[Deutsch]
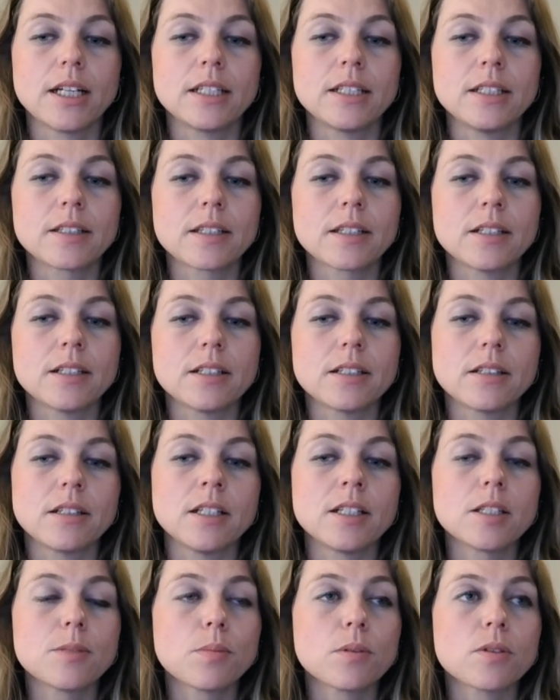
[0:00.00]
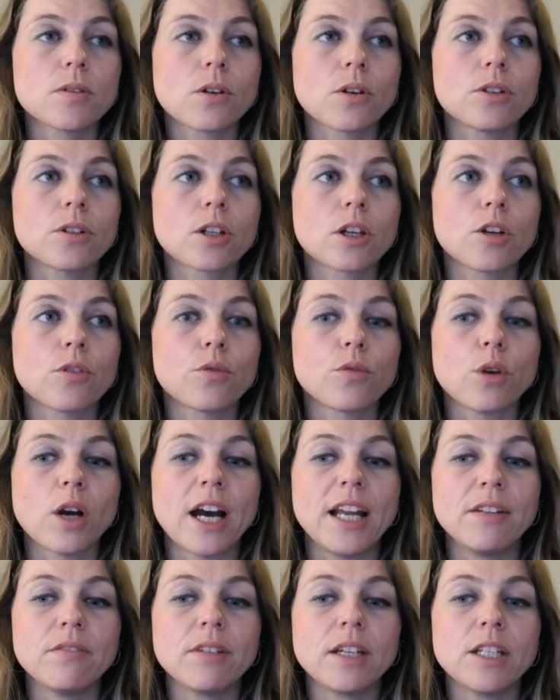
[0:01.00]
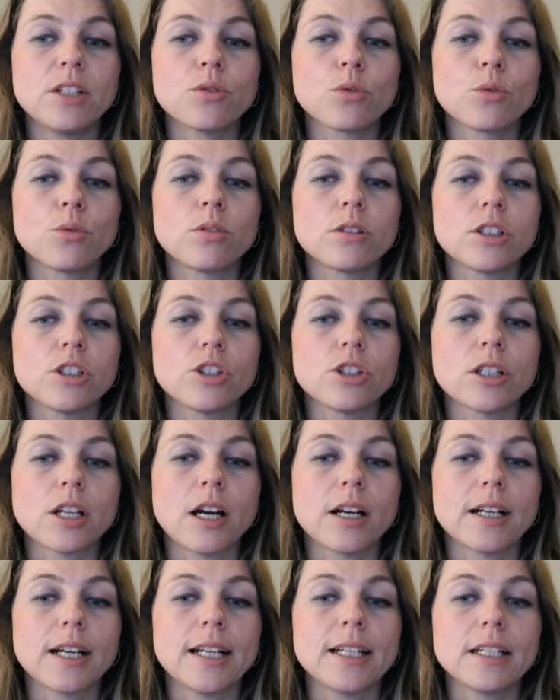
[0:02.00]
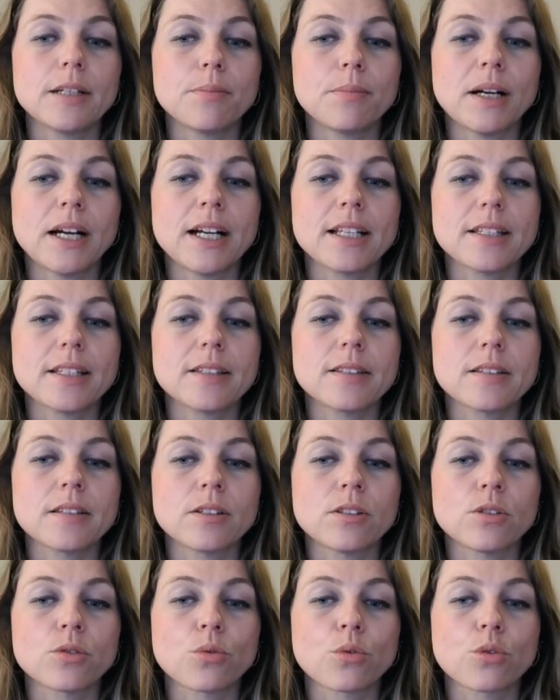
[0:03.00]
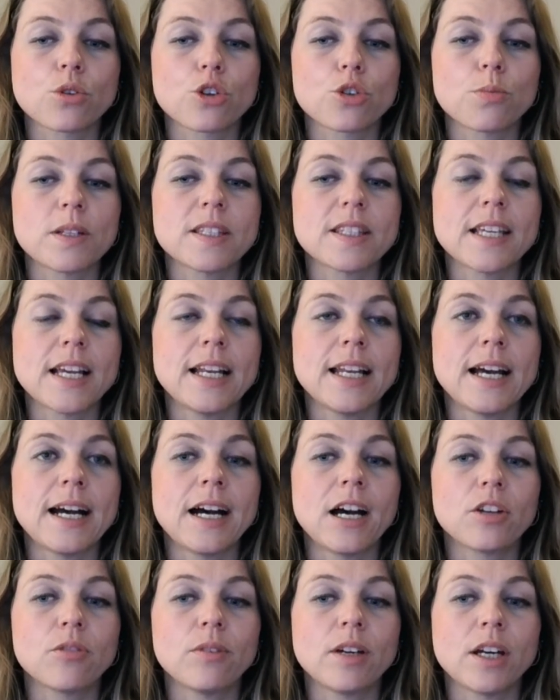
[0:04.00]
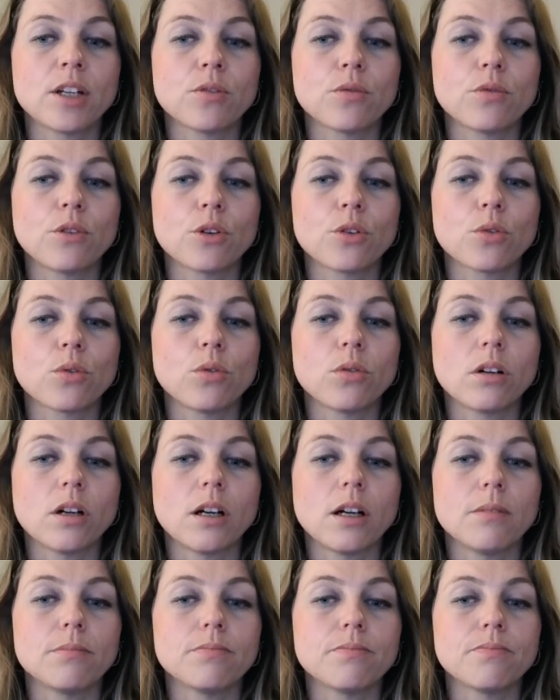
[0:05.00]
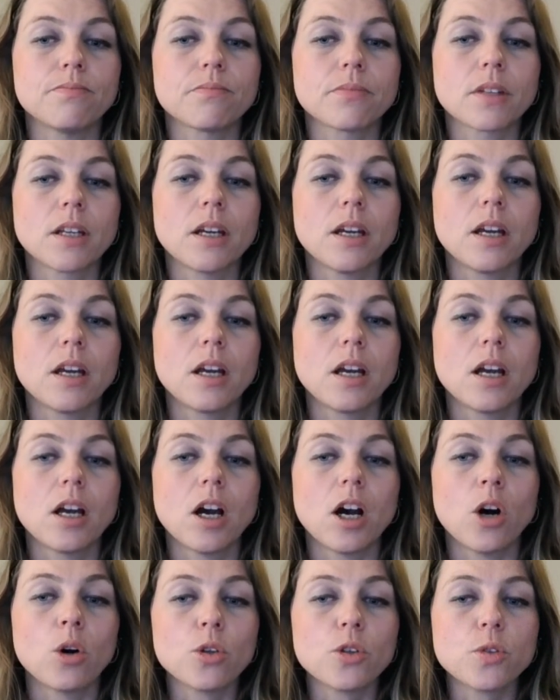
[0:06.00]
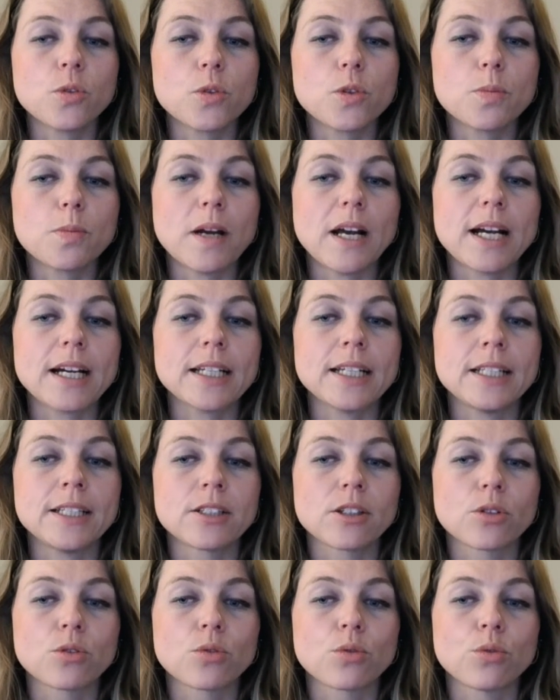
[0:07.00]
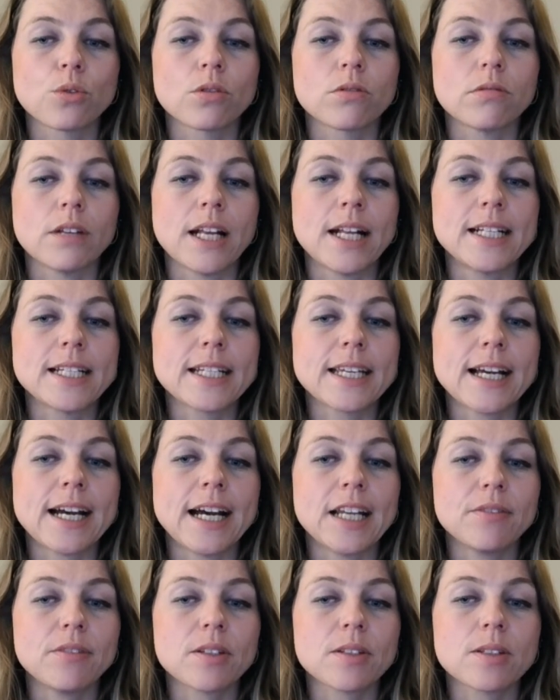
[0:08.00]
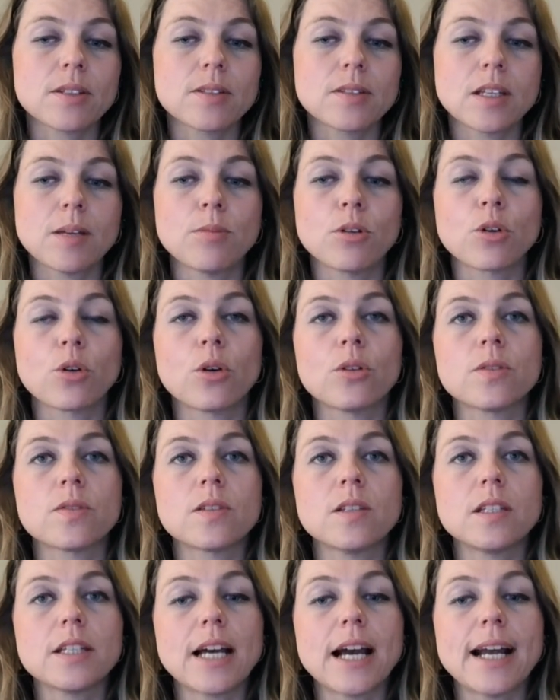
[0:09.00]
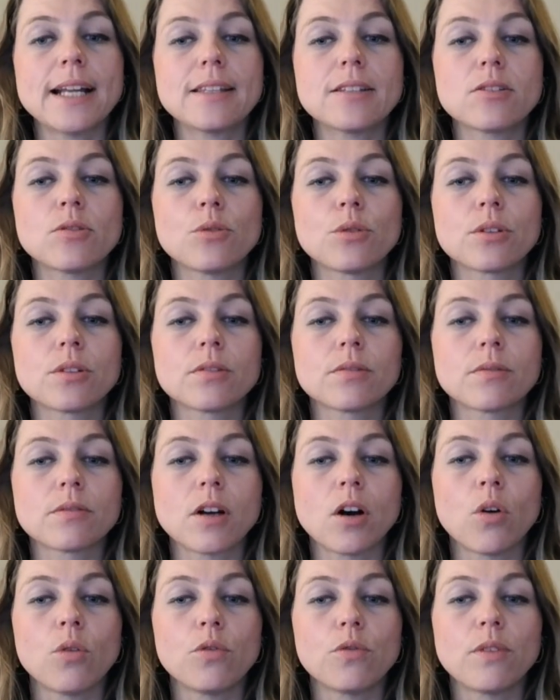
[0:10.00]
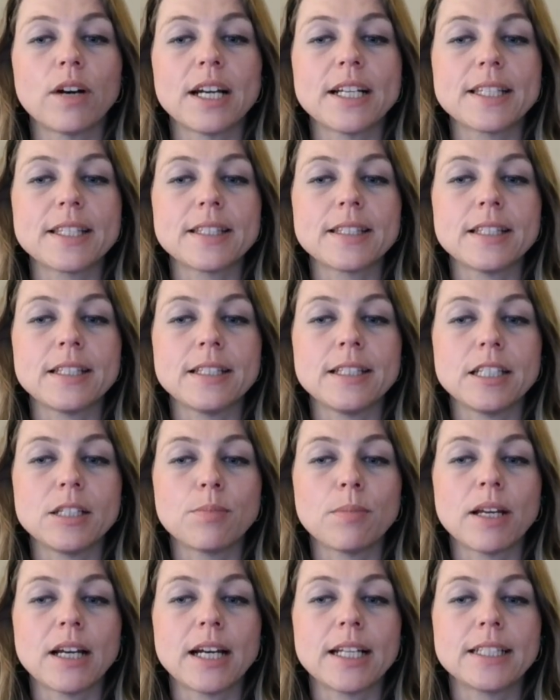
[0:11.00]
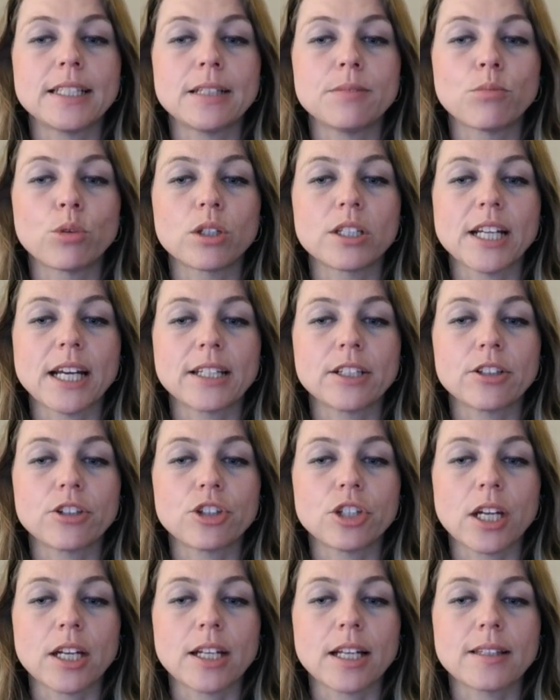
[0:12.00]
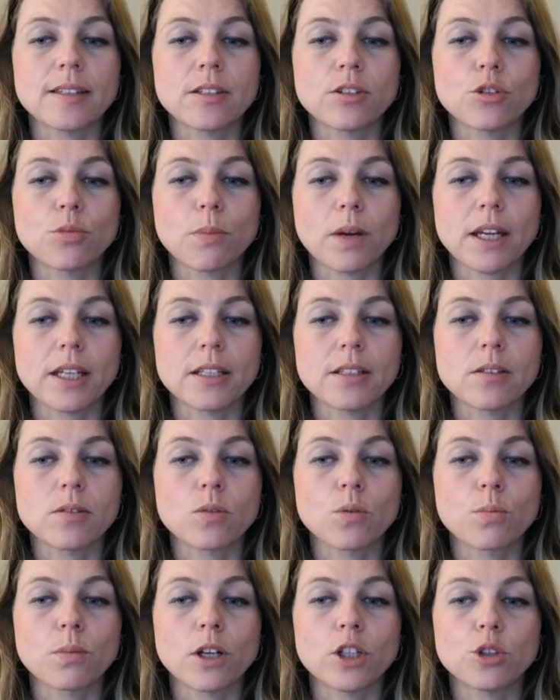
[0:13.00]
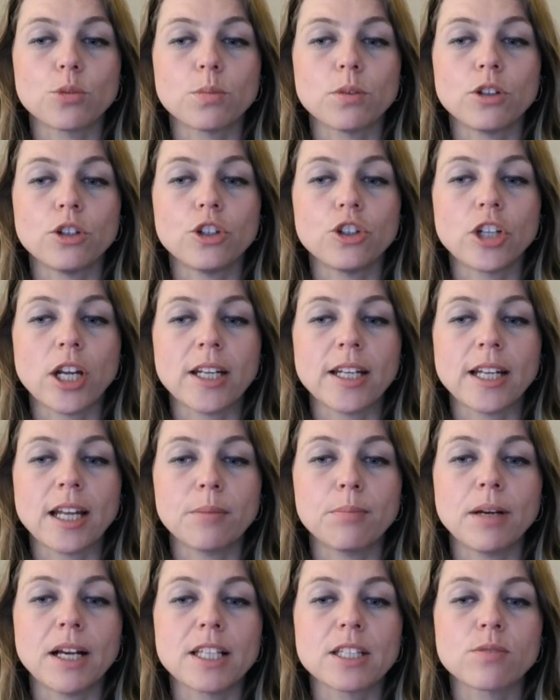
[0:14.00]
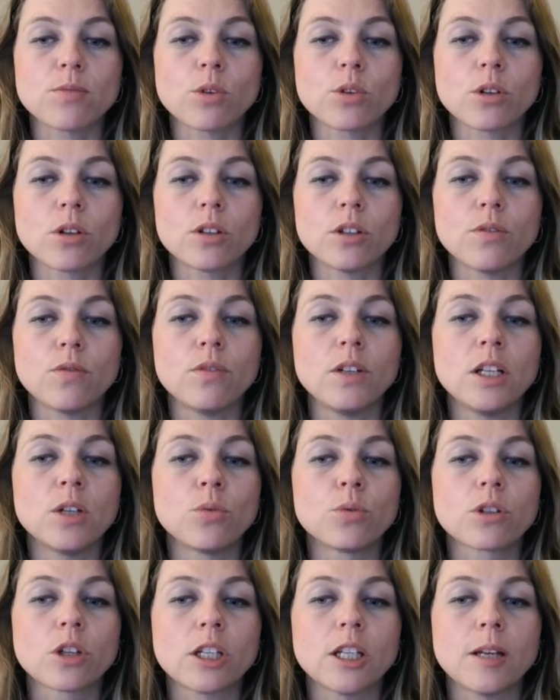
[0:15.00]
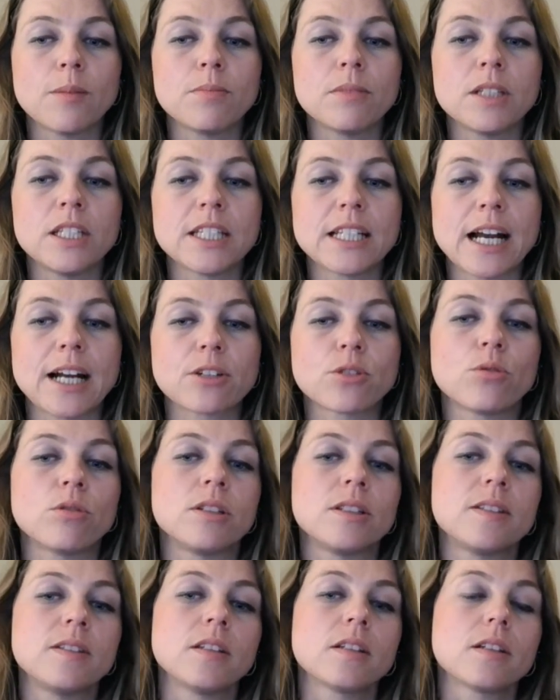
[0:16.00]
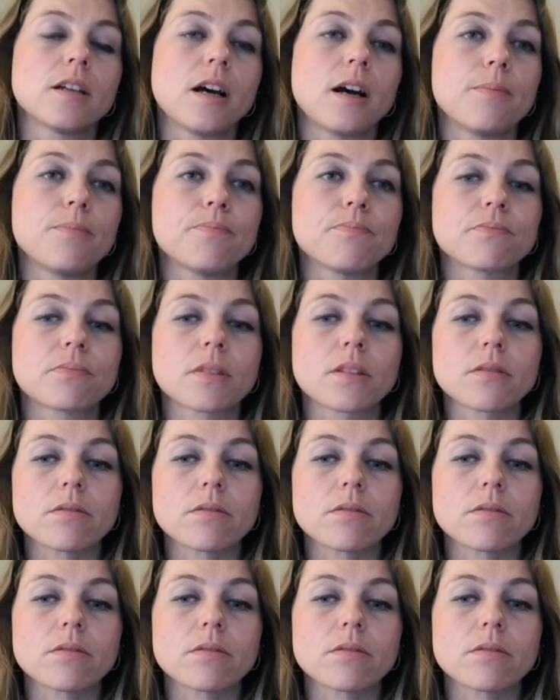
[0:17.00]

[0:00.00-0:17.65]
Dies gilt insbesondere für Anwendungen, die stark angepasst sind oder spezielle Hardwareanforderungen haben. Ausnutzbare Hintertüren. Ältere Hardware-Systeme können Sicherheitslücken aufweisen, die nicht mehr an den modernen Standards entsprechen, zum Beispiel Standardpasswörter, die viele Unternehmen nicht aktualisiert haben.